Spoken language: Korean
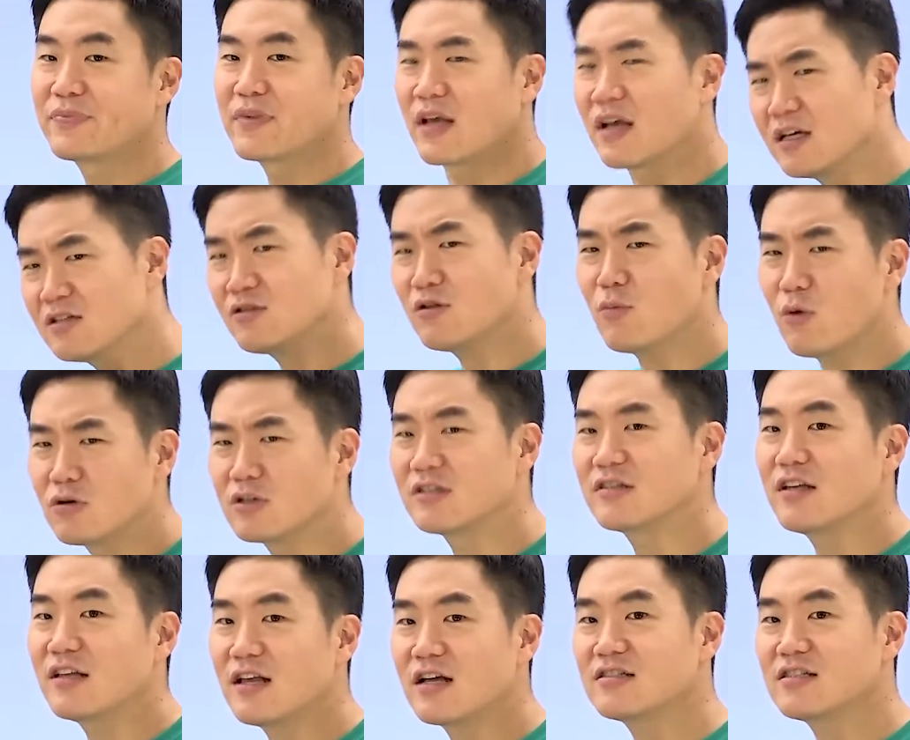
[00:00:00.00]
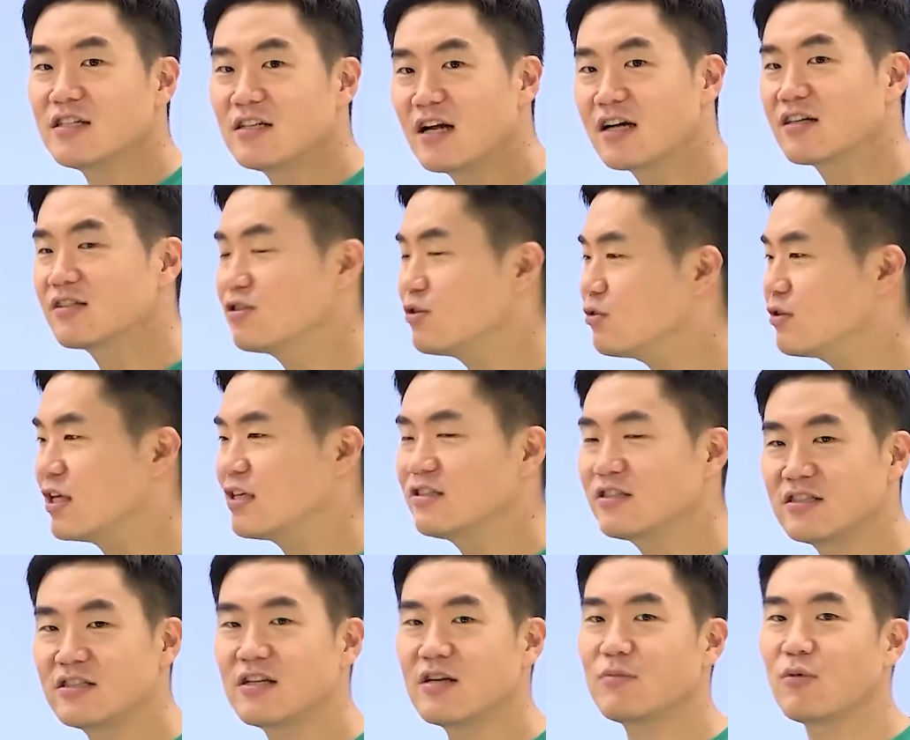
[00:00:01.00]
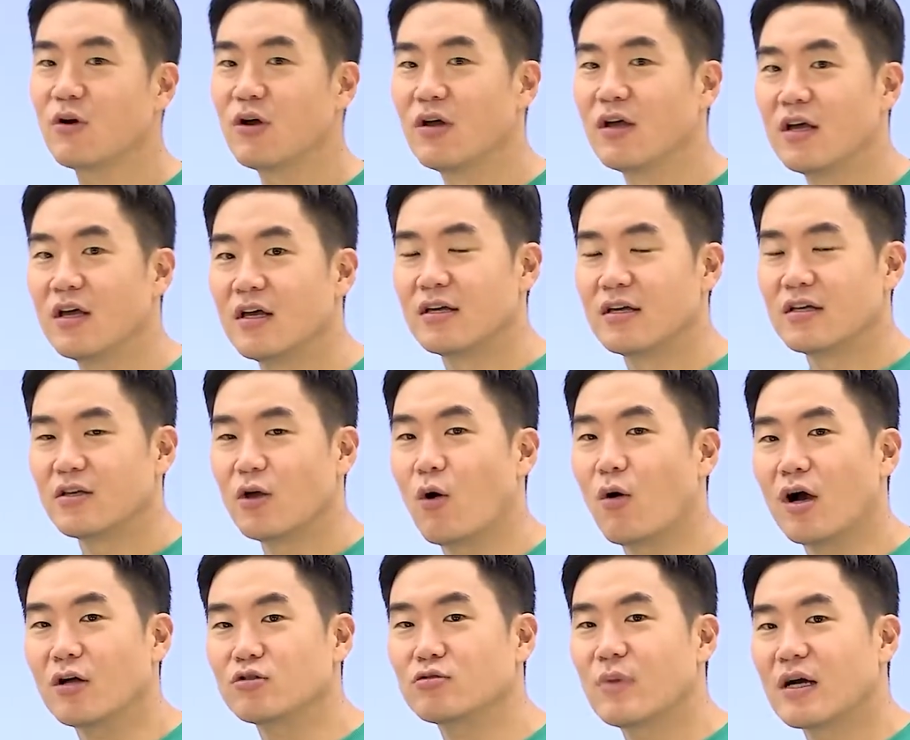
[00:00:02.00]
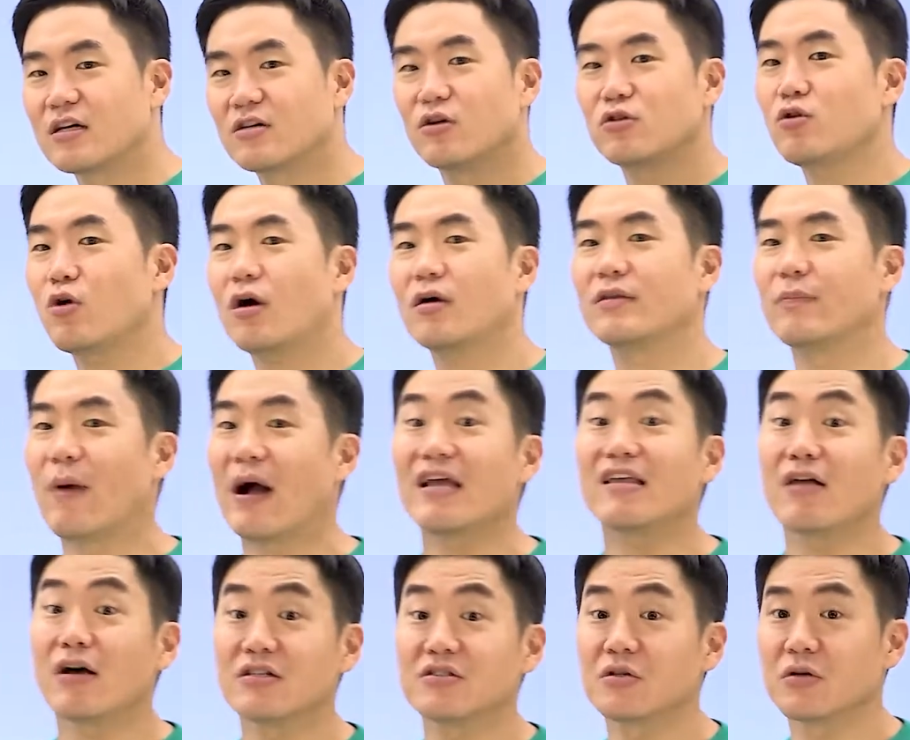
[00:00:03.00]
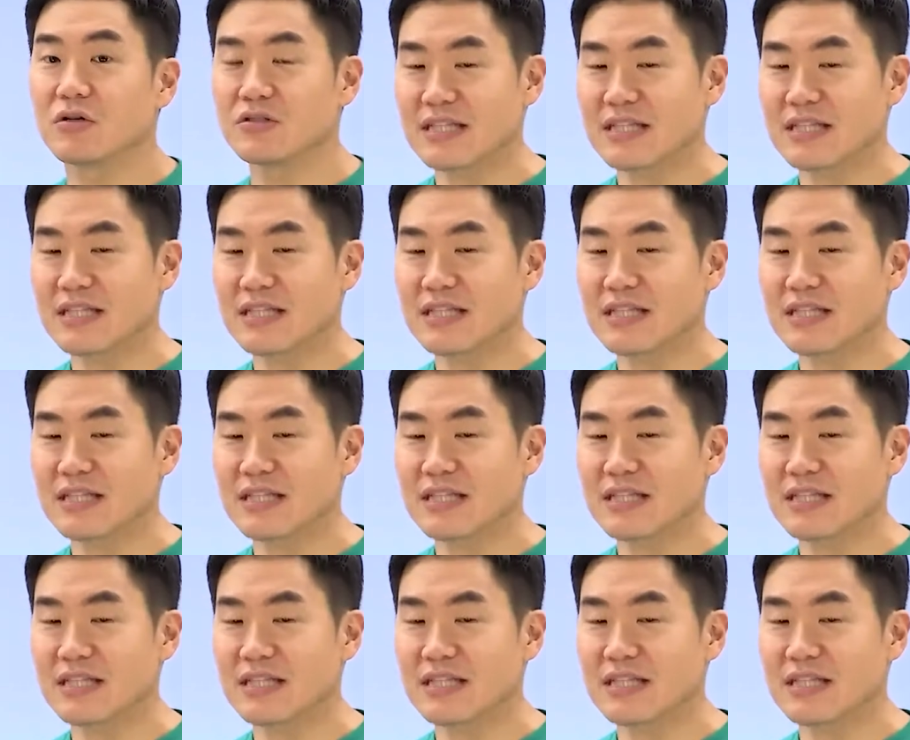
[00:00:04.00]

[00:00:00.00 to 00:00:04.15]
그래서 뭐 그때 당시 이라크전 당시에 뭐 영화도 막 그런 영화 많이 나왔어요.